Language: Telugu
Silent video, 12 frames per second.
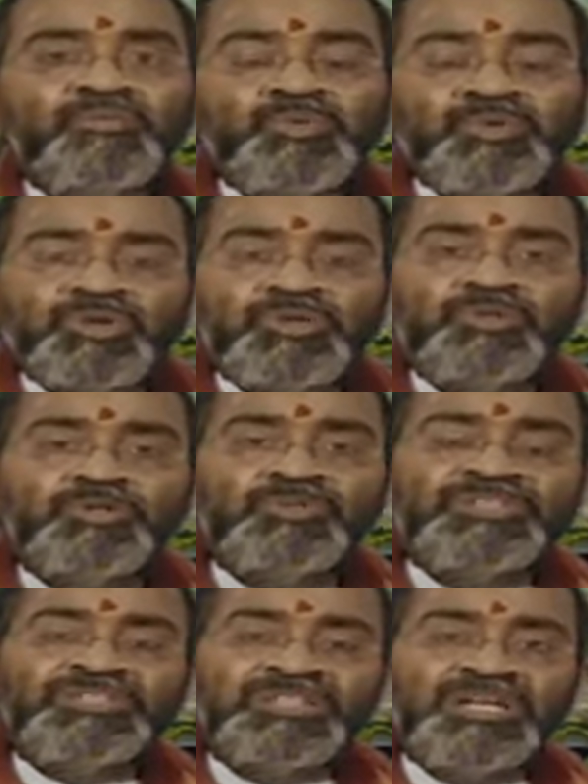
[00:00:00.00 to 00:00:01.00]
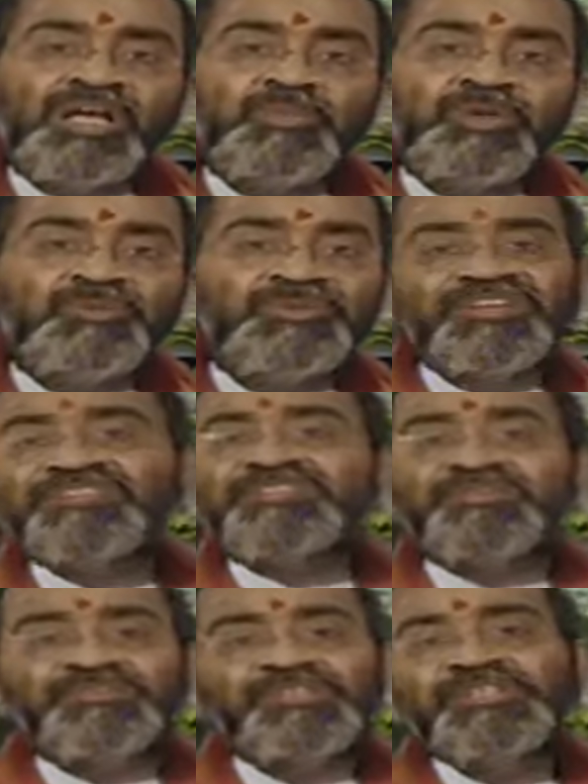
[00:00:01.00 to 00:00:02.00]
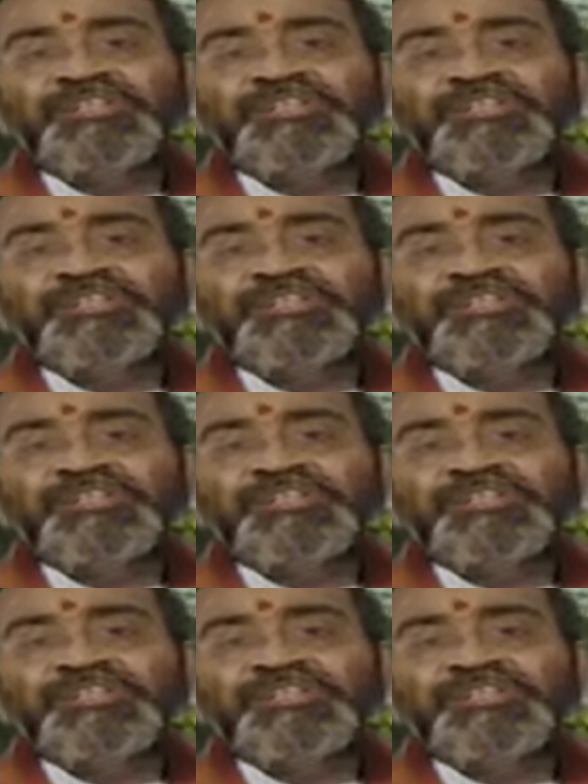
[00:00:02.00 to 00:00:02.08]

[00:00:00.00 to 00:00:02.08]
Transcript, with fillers: పుట్టినరోజు మనం శ్రీరామనవి చేస్తాం